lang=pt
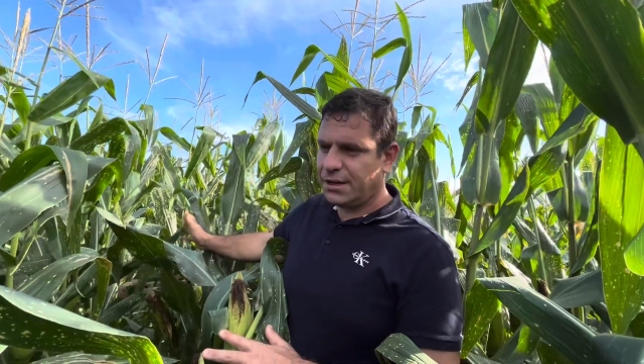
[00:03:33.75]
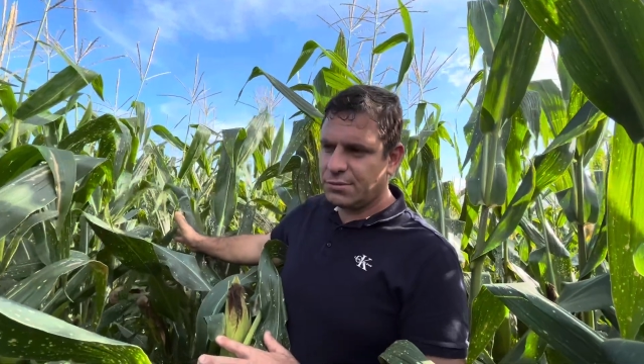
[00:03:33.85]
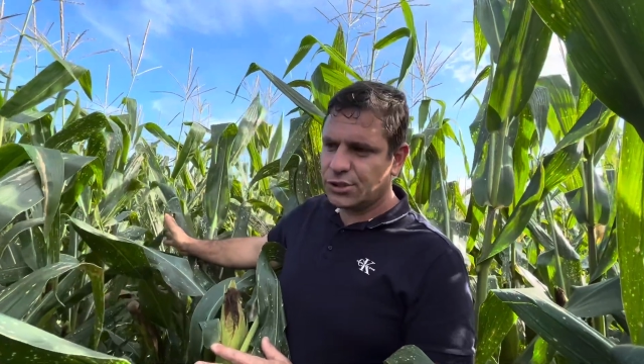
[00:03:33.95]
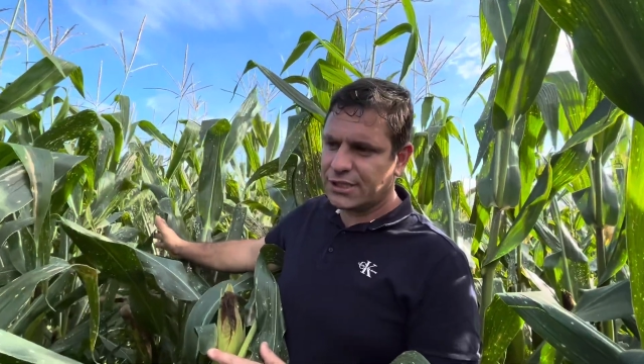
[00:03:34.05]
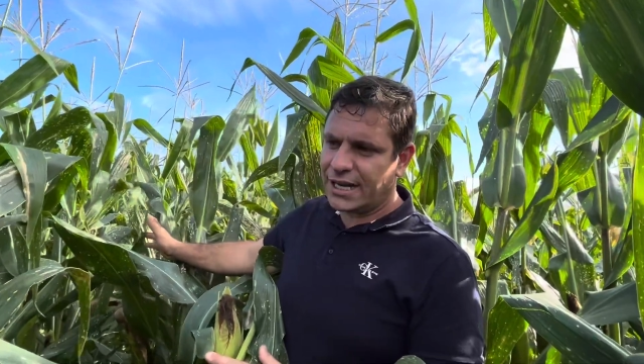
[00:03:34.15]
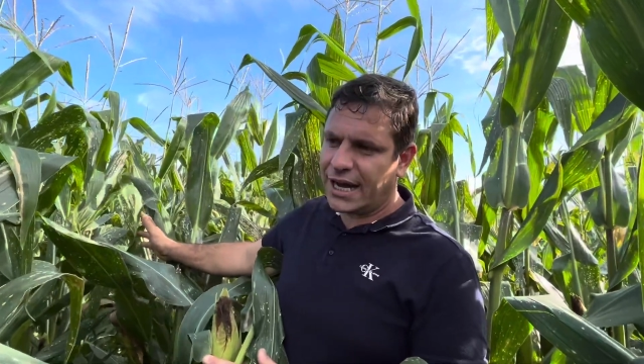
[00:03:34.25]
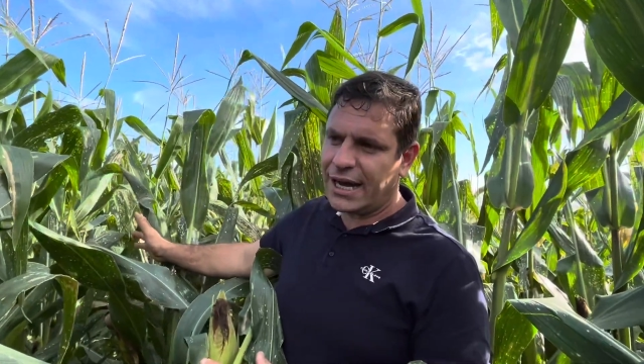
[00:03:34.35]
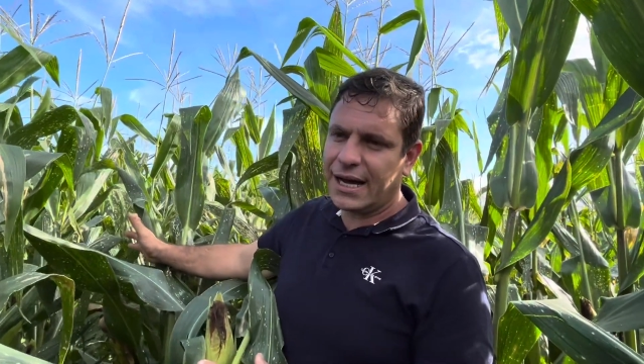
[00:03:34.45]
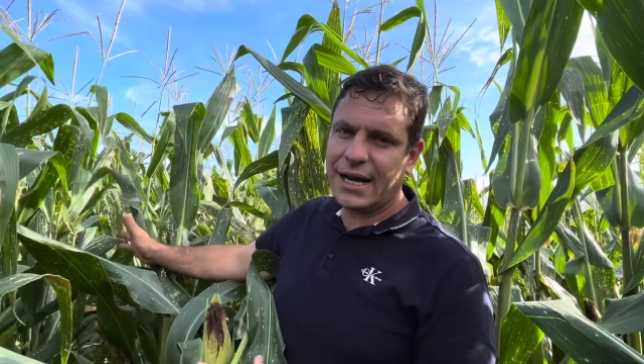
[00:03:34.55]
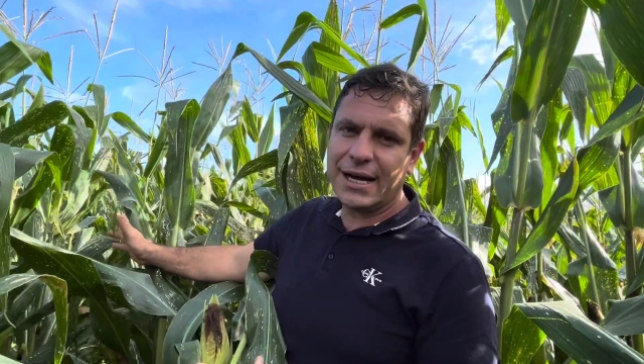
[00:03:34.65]

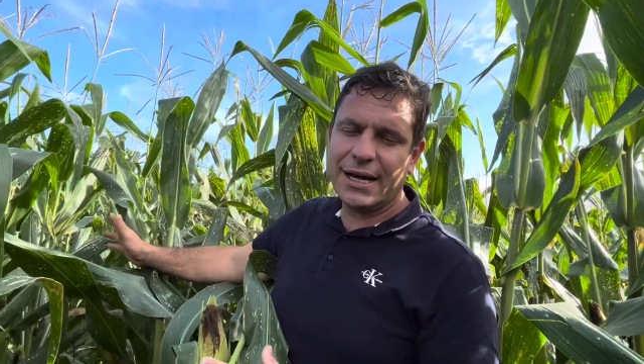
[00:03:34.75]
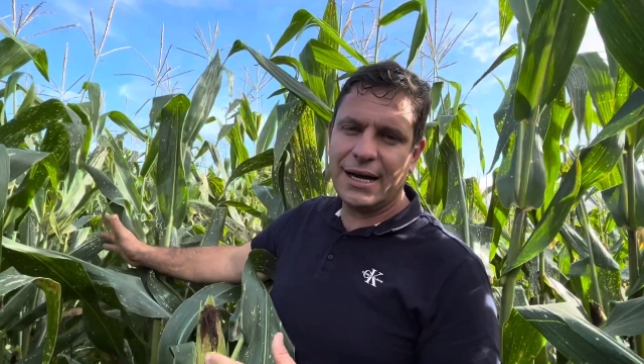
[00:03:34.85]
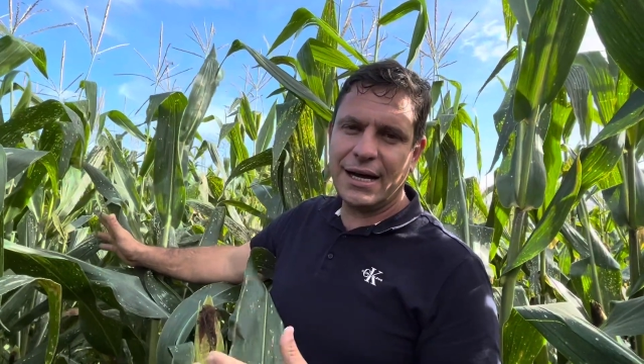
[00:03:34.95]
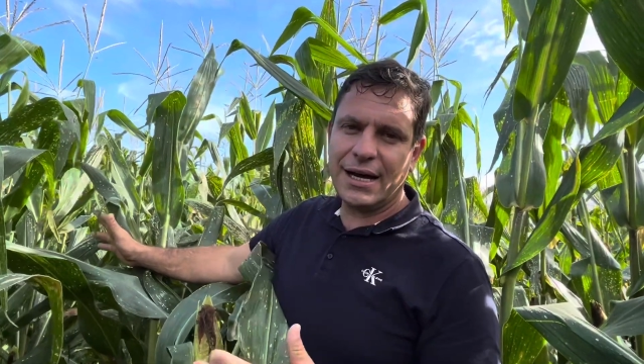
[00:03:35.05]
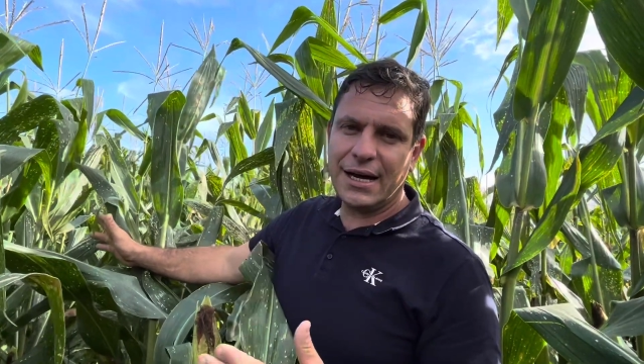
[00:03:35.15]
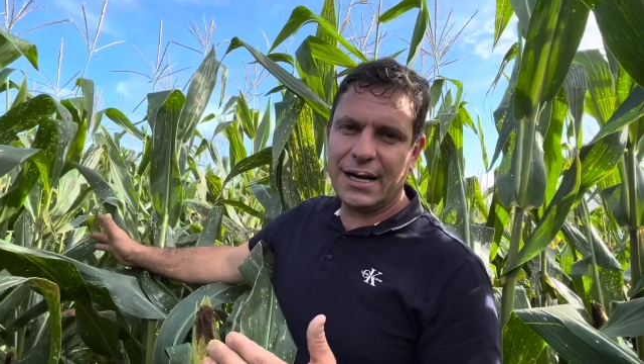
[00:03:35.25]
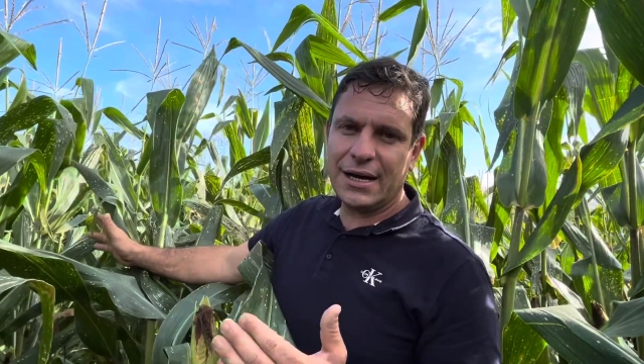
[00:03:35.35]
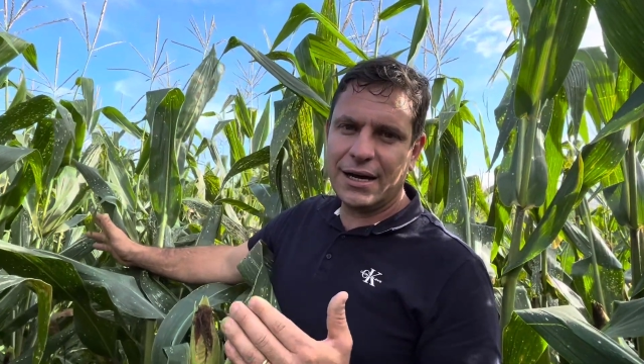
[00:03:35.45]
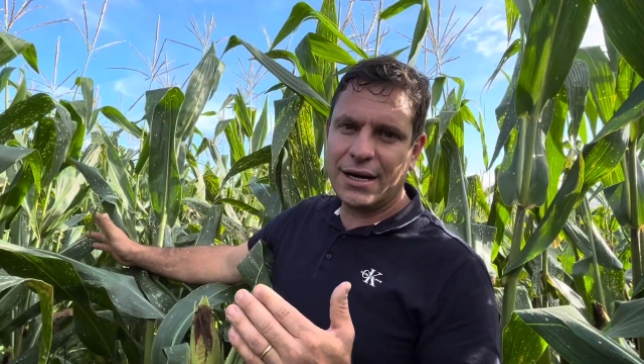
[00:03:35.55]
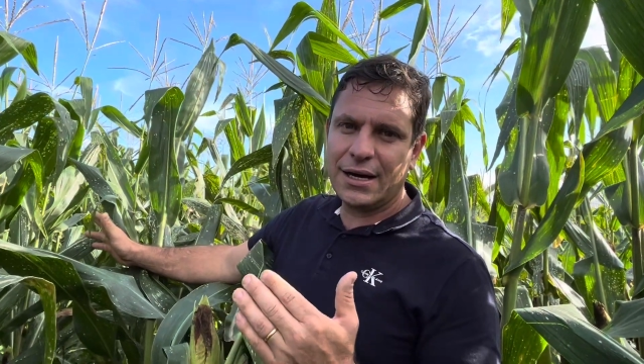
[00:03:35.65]
mostrar
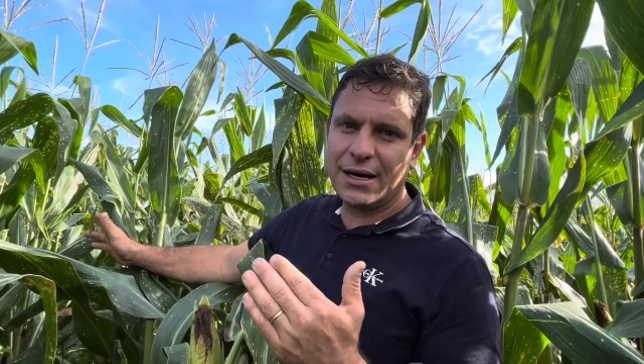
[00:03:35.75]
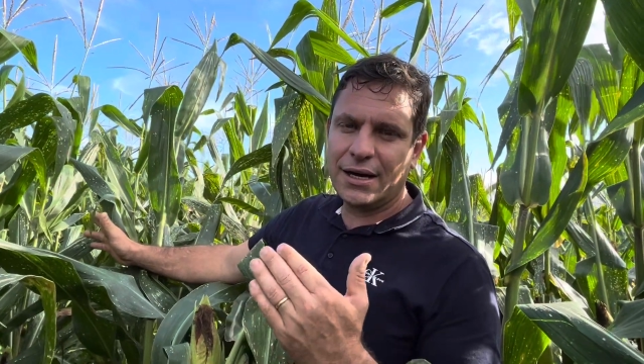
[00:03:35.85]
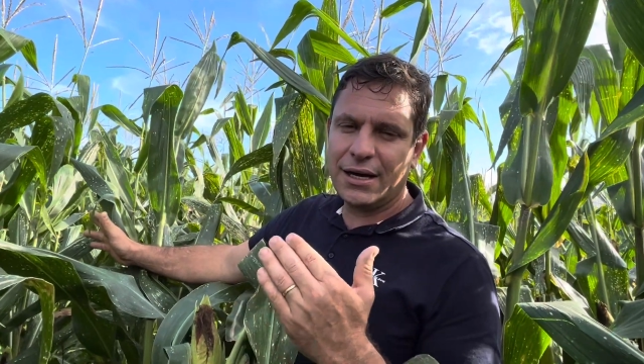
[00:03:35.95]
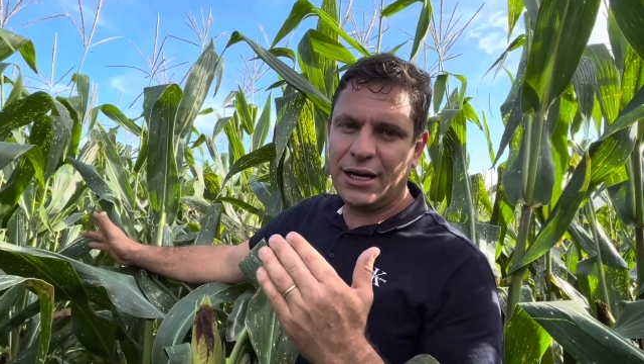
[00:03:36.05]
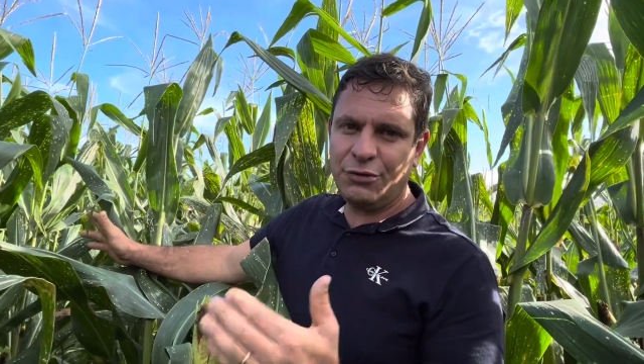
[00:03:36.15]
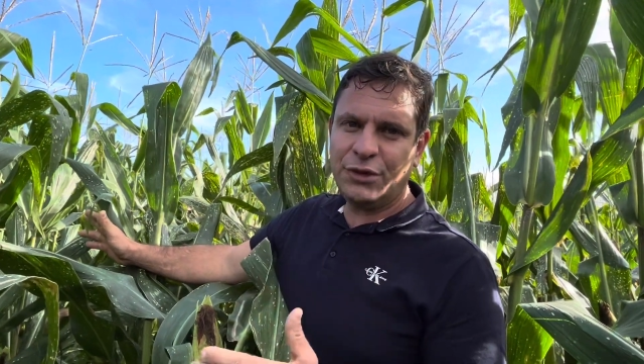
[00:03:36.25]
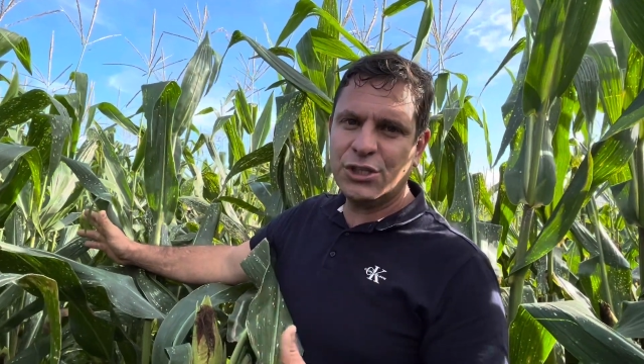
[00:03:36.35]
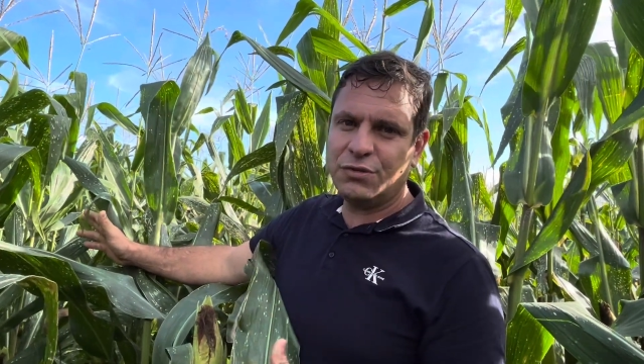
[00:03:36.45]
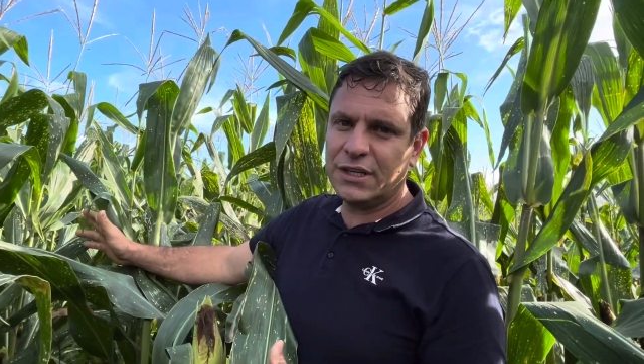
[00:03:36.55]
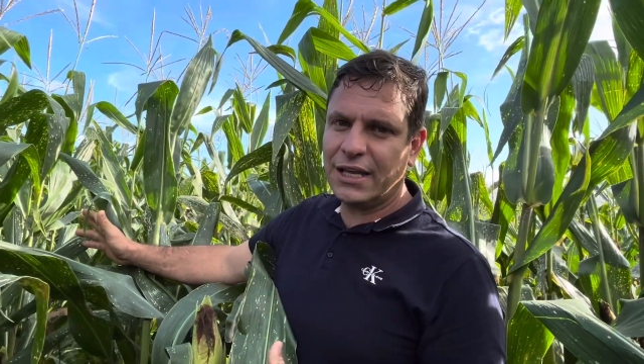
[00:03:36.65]
a, a
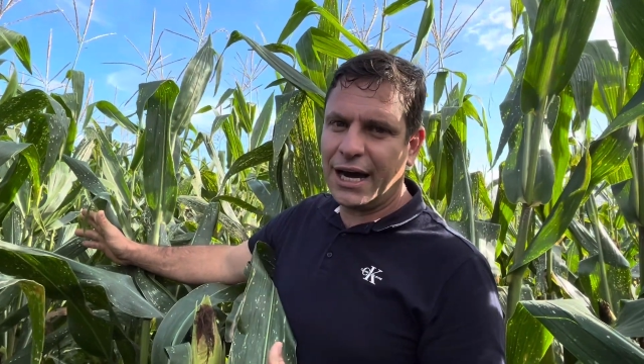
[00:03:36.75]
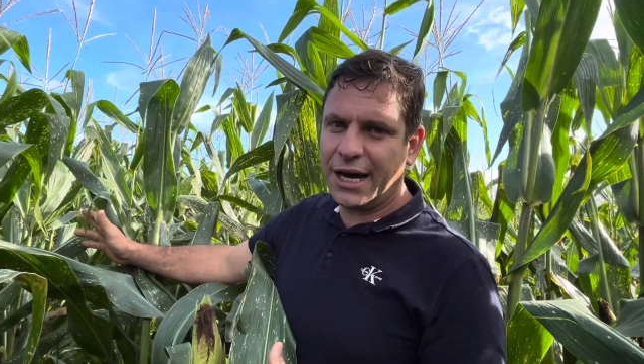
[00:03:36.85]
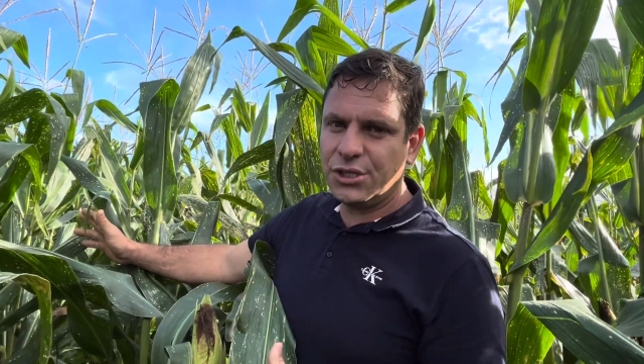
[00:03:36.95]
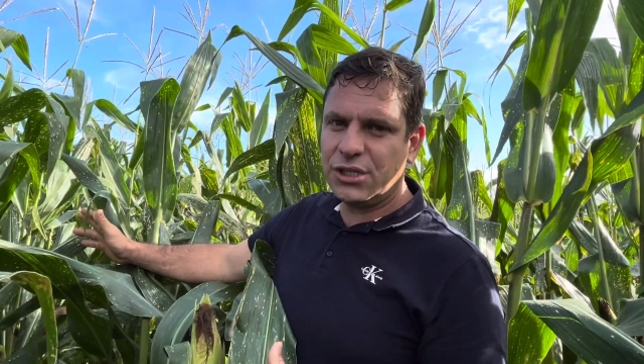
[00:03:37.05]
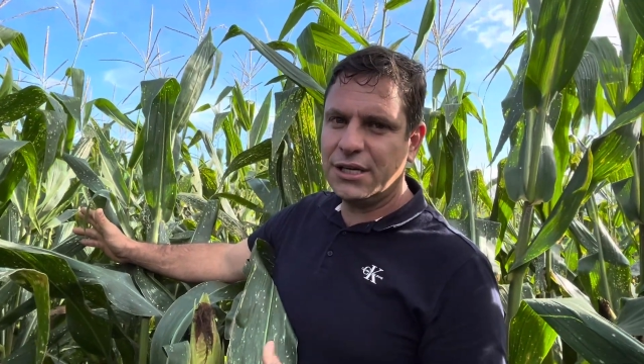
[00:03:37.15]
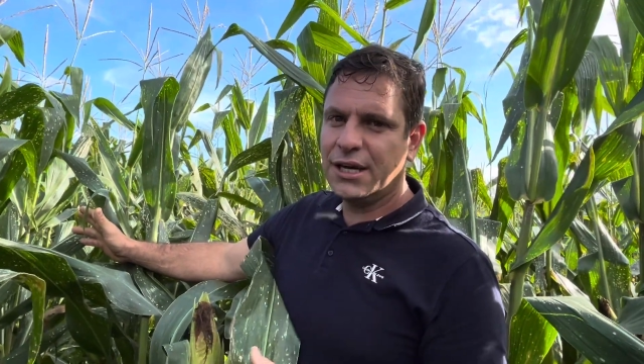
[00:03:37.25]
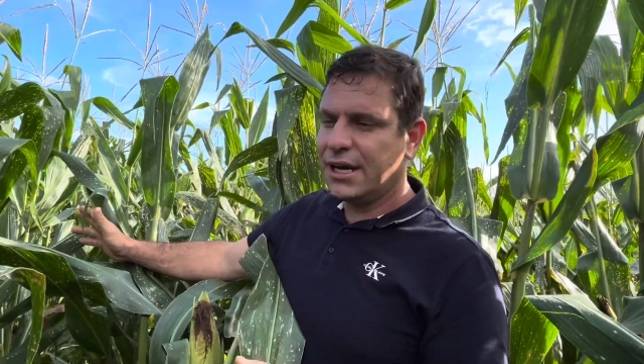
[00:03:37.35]
efetividade